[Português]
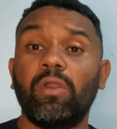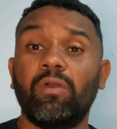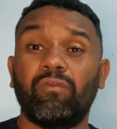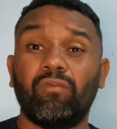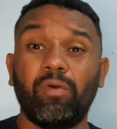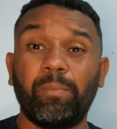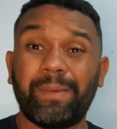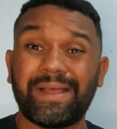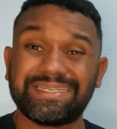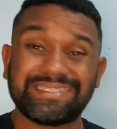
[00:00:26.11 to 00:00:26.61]

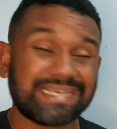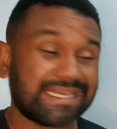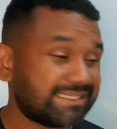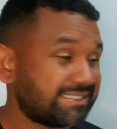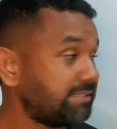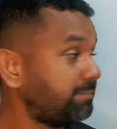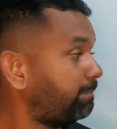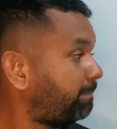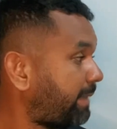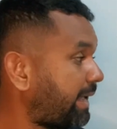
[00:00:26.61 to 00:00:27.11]
vou passar
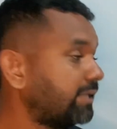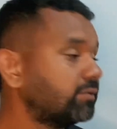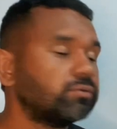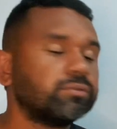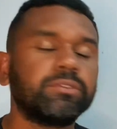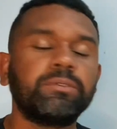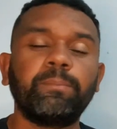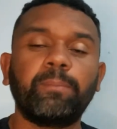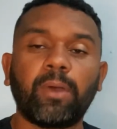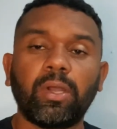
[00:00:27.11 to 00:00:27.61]
sim
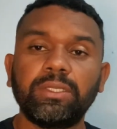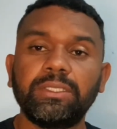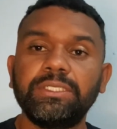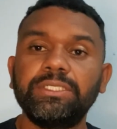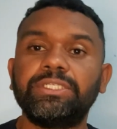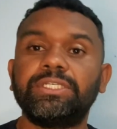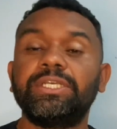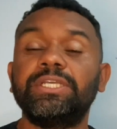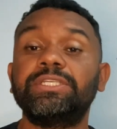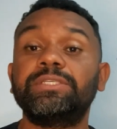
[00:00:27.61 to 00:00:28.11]
passos
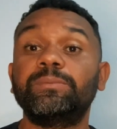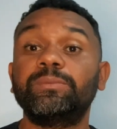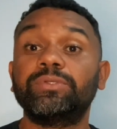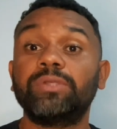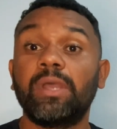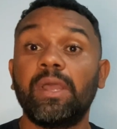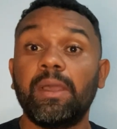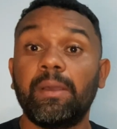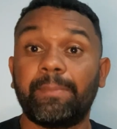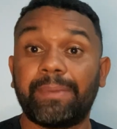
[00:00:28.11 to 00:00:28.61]
importantíssimos
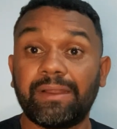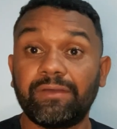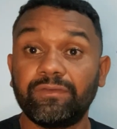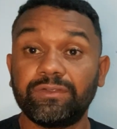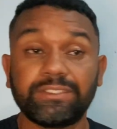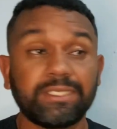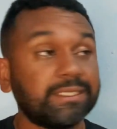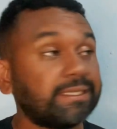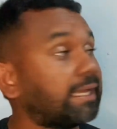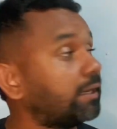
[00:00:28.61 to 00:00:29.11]
para
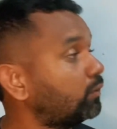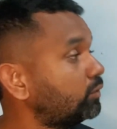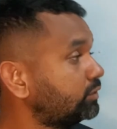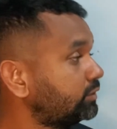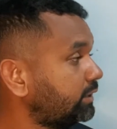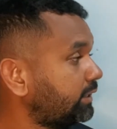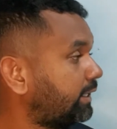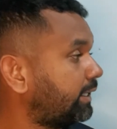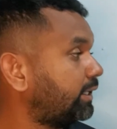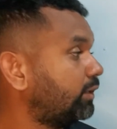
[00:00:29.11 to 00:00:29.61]
você estar tá
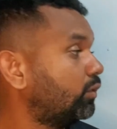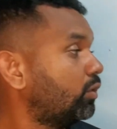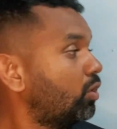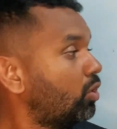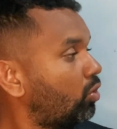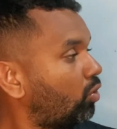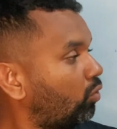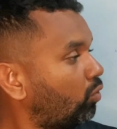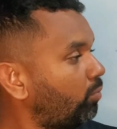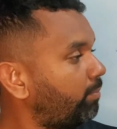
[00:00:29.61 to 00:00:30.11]
conseguindo
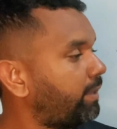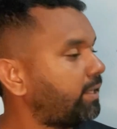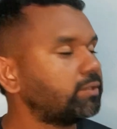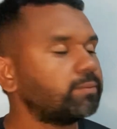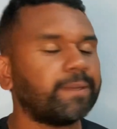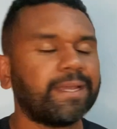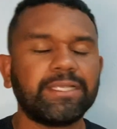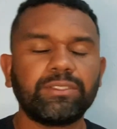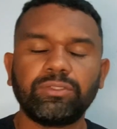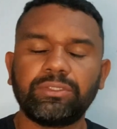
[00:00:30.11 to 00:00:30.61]
o
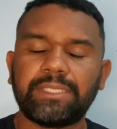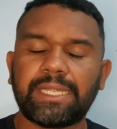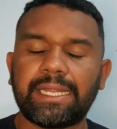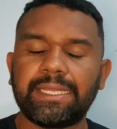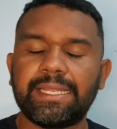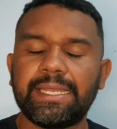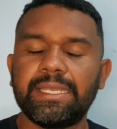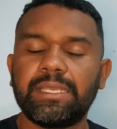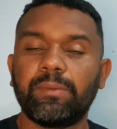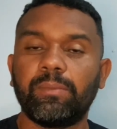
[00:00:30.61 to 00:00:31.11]
mesmo
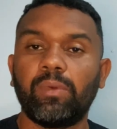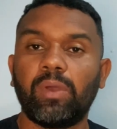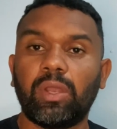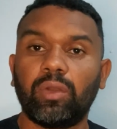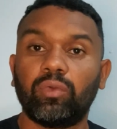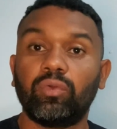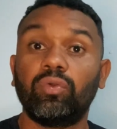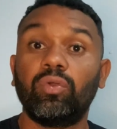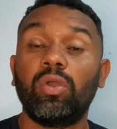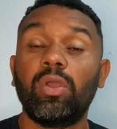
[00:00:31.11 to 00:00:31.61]
resultado aí que meu
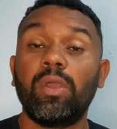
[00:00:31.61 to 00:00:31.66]
aluno